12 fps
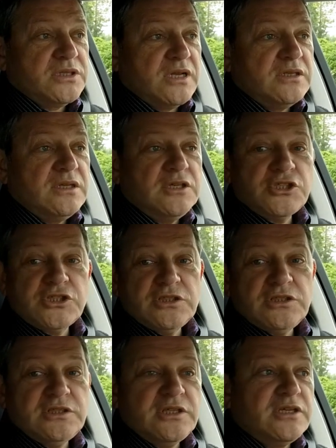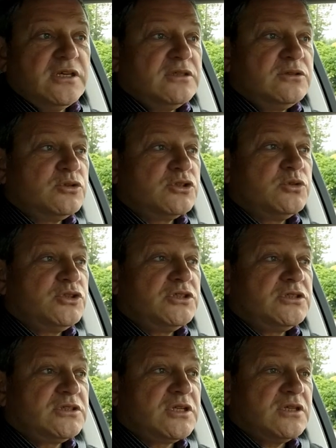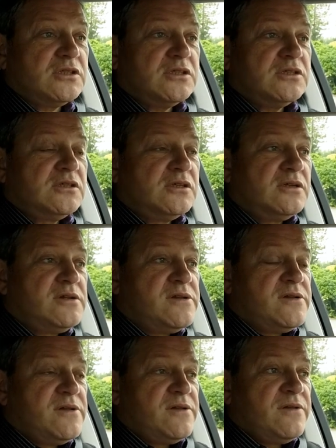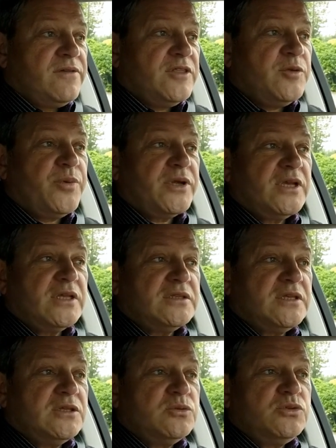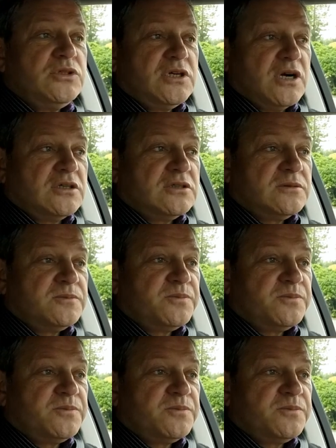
дальнейшей лотереи тоже очень странная, непонятная, ну никак.